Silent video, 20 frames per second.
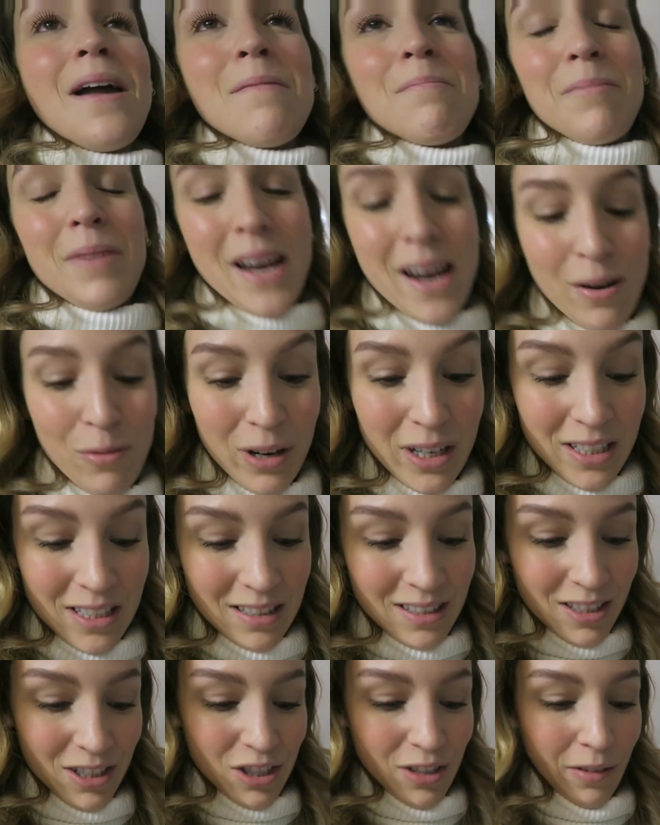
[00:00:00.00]
Mais ouais,
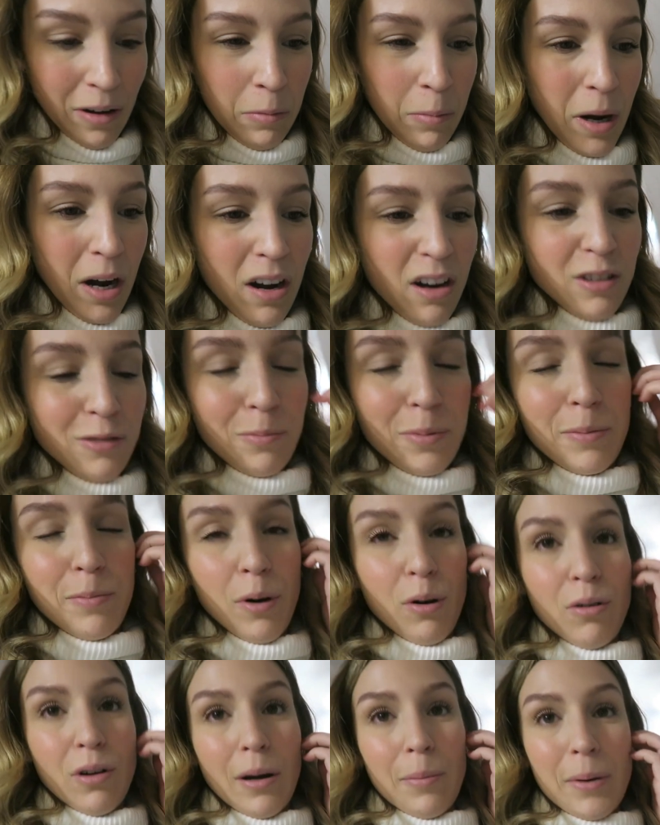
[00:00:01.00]
c'est ça, j'ai vraiment hâte. Puis
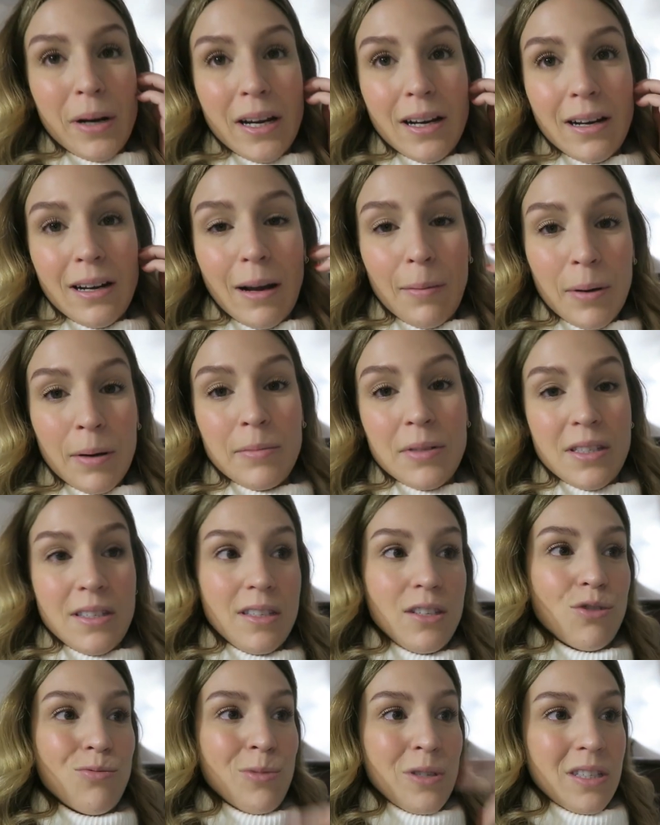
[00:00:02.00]
bon, après
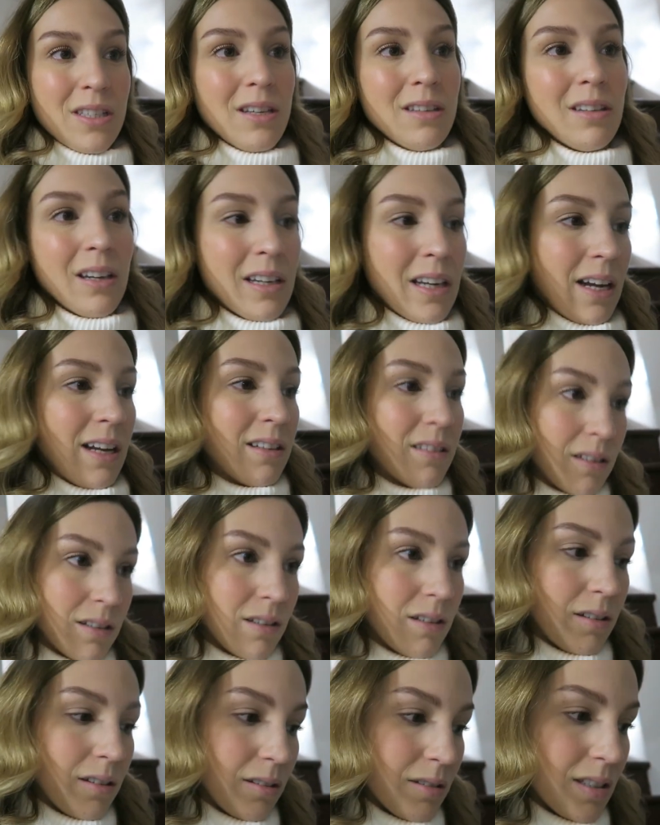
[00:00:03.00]
l'après-midi, je me disais, tant qu'à être,
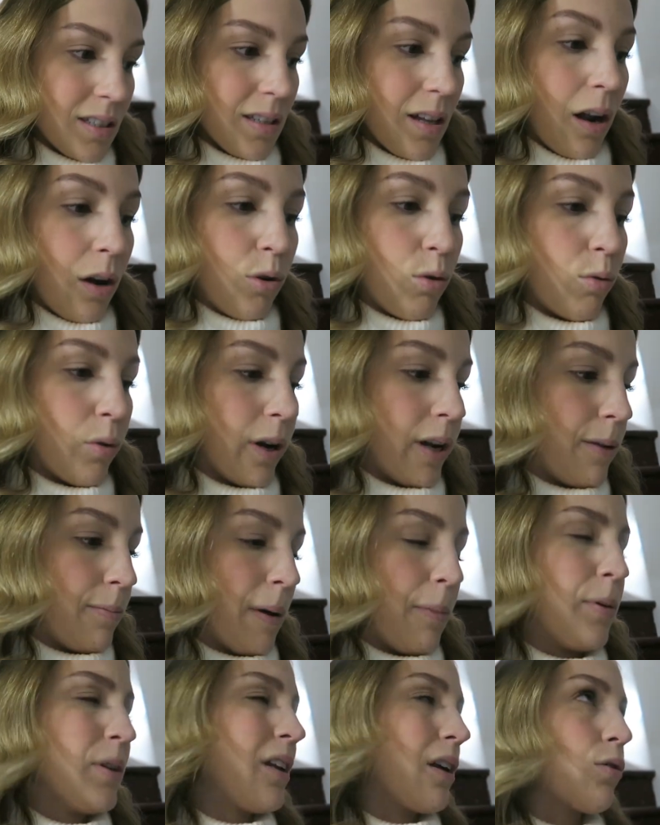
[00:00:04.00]
euh, tu sais, dans le coin,
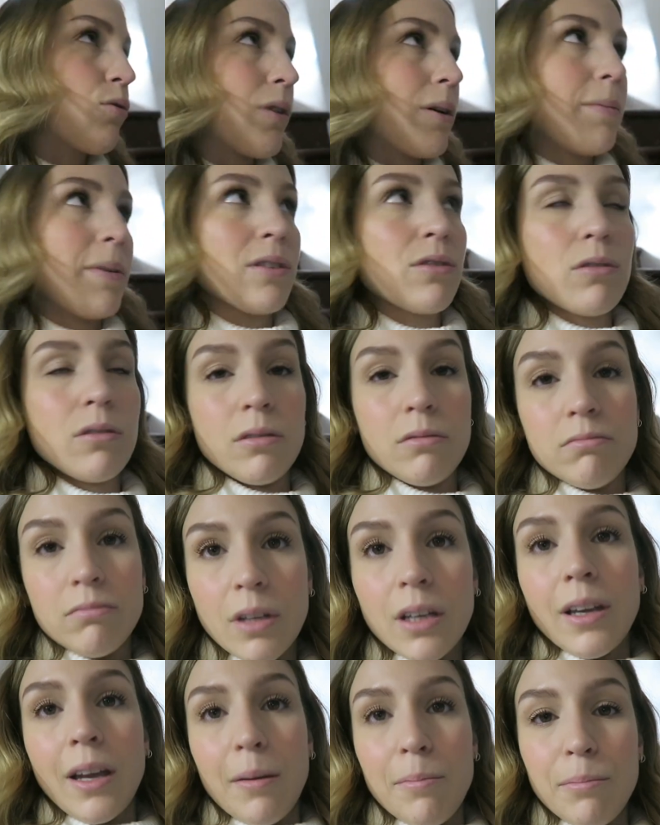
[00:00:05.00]
ben pas dans le coin, mais en tout cas,
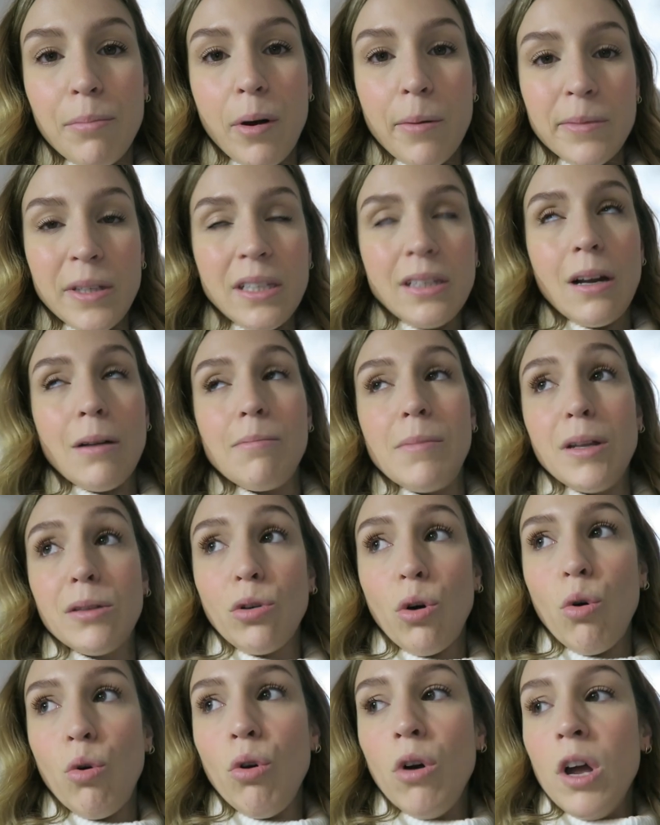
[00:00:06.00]
tant qu'à me promener dans le
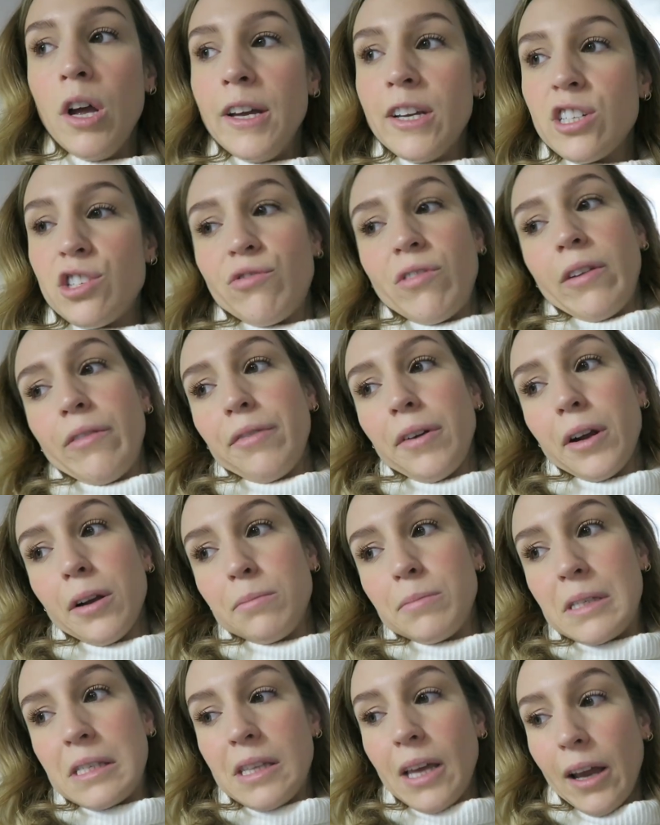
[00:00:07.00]
métro, je vais faire
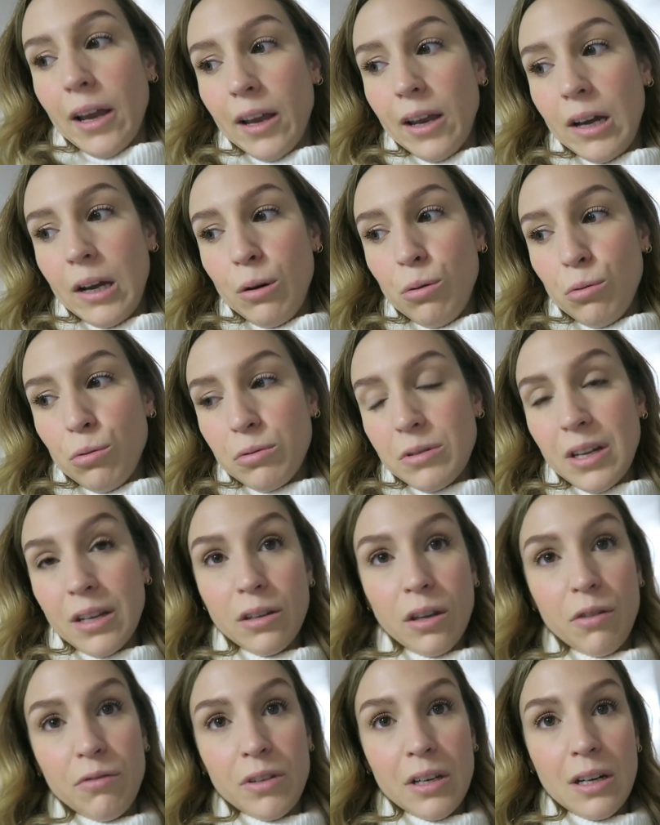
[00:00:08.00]
un petit arrêt au
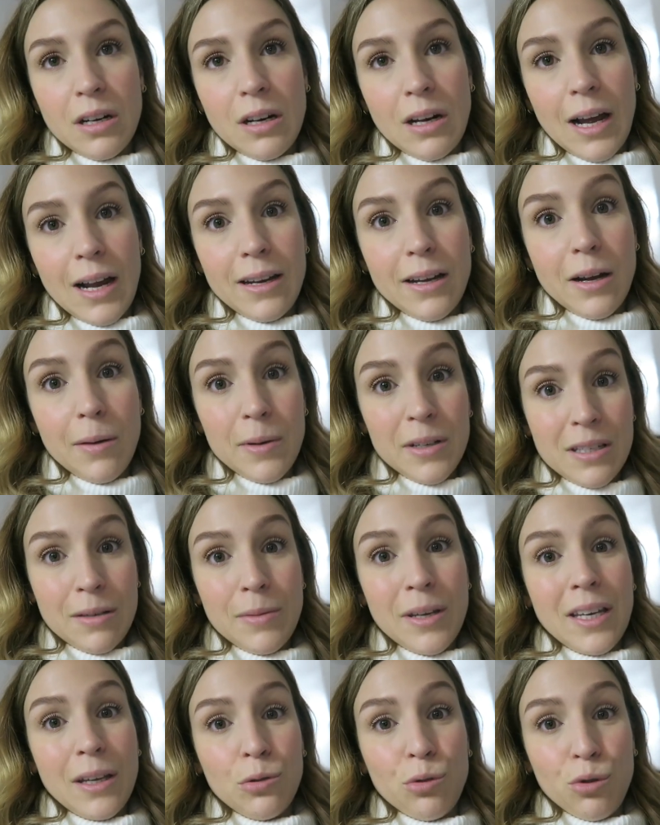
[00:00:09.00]
centre-ville, aller commencer
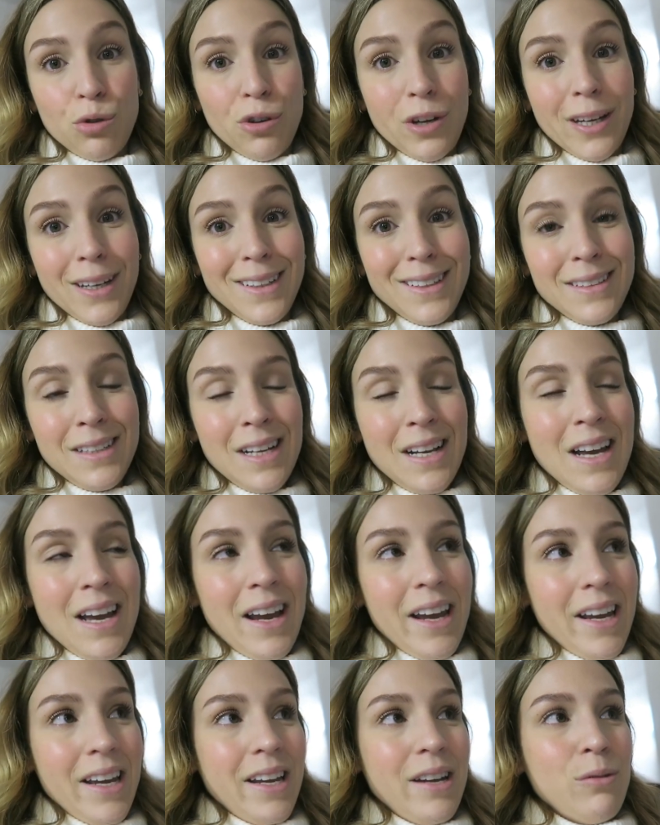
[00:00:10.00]
mes cadeaux de Noël
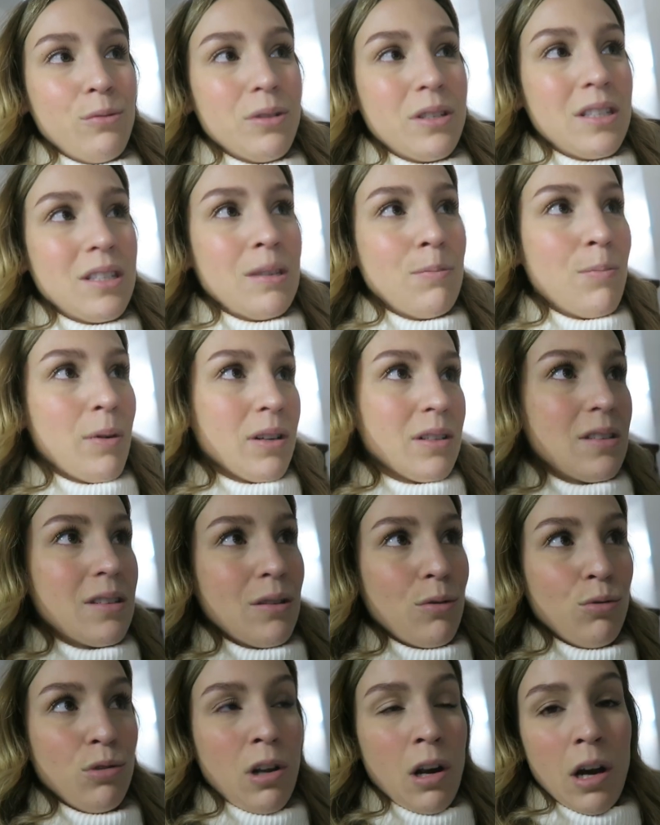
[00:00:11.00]
et aussi
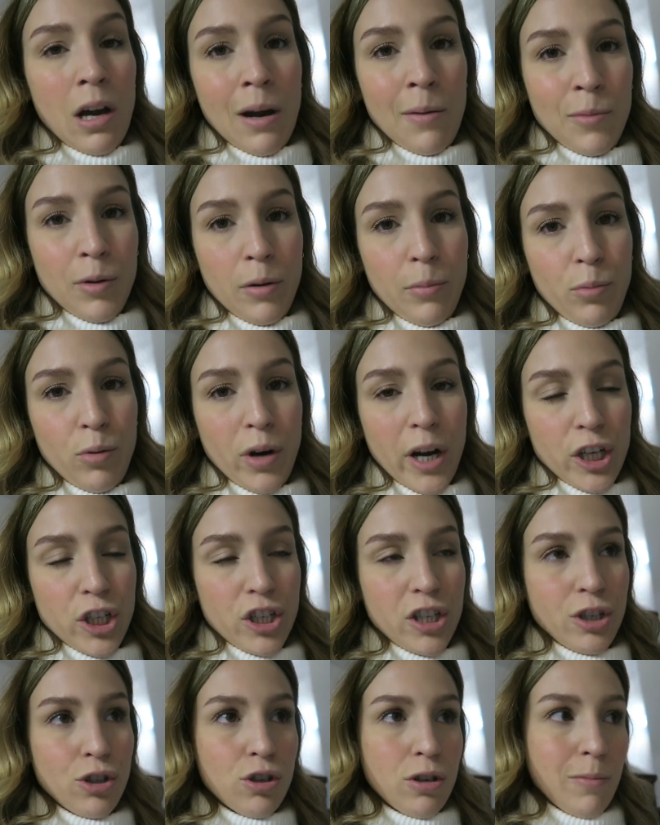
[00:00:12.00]
passer au Dolorama pour
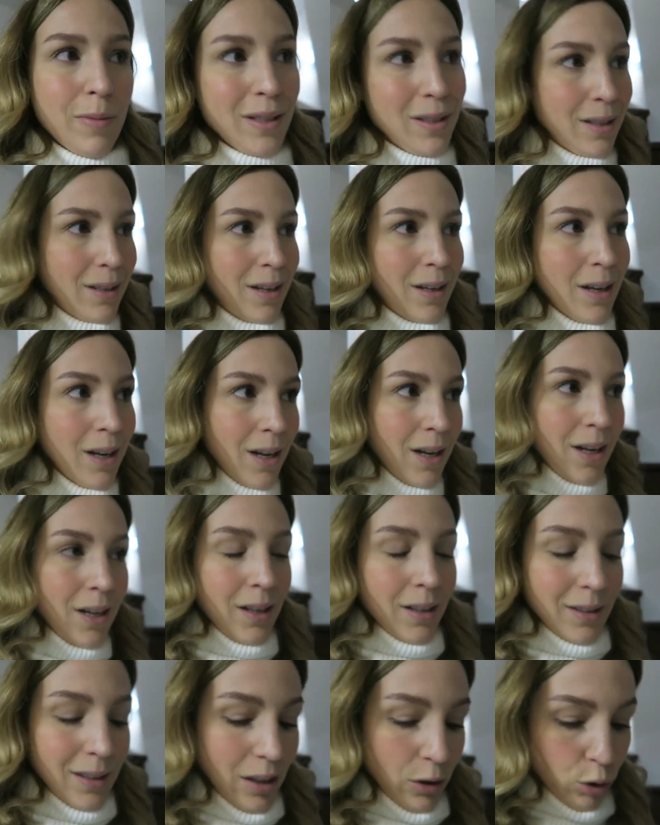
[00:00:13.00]
acheter justement des,
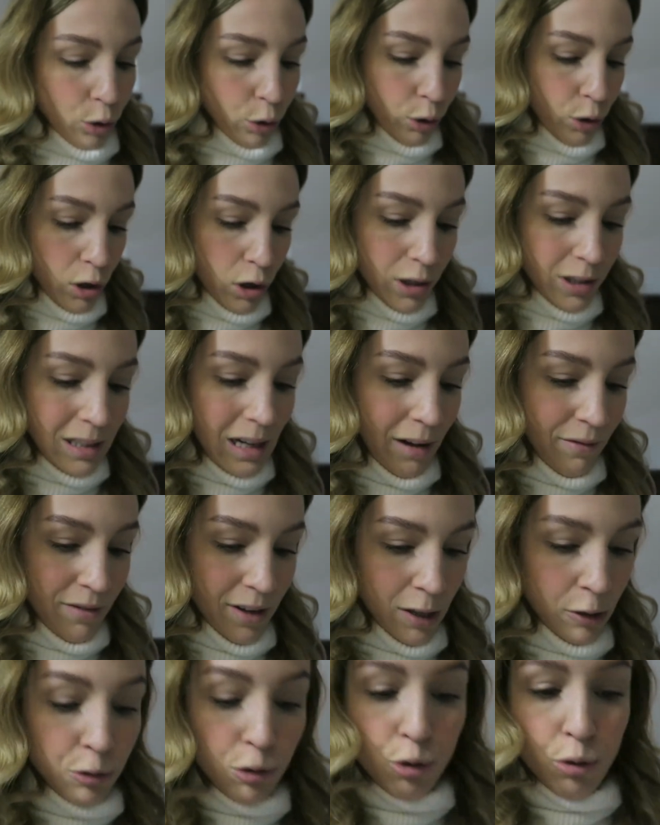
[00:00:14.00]
trucs, là, de la
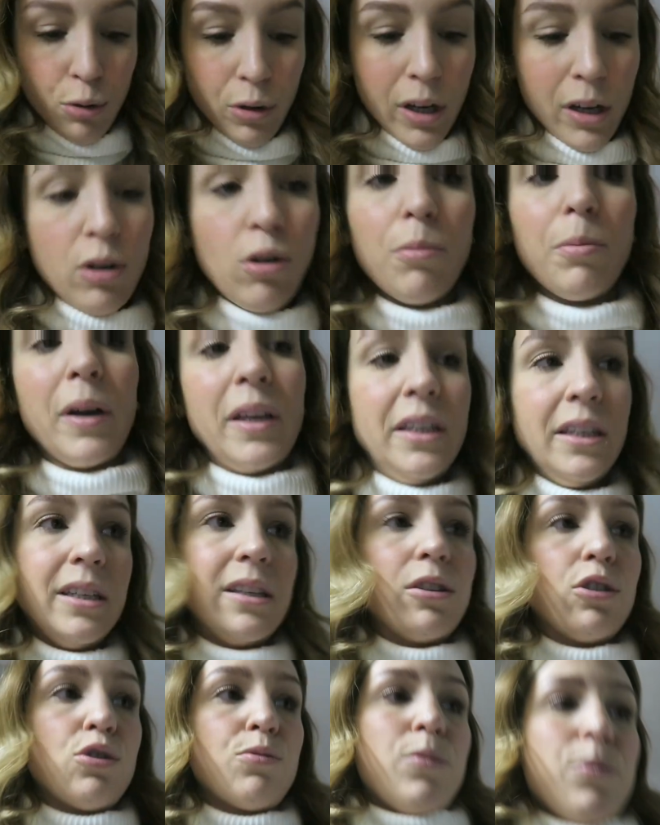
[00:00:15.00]
verdure et compagnie
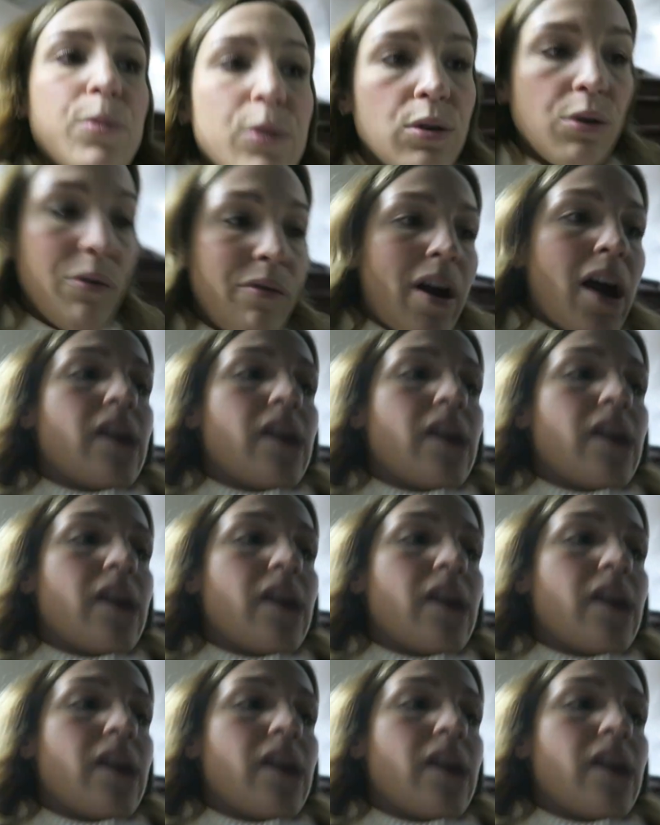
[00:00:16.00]
que je peux pas trouver